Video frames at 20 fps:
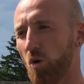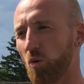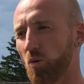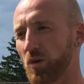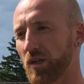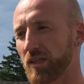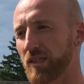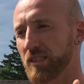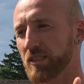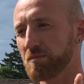
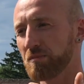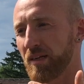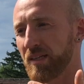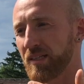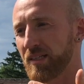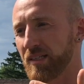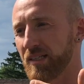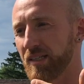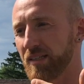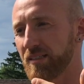oder dass
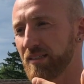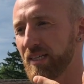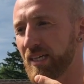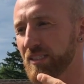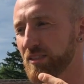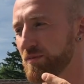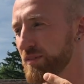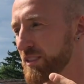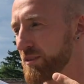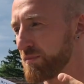man
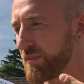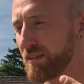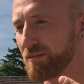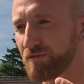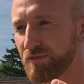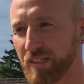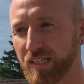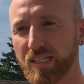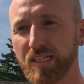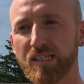das, was
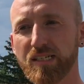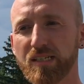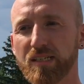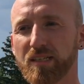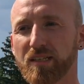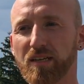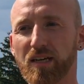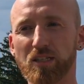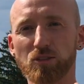man will,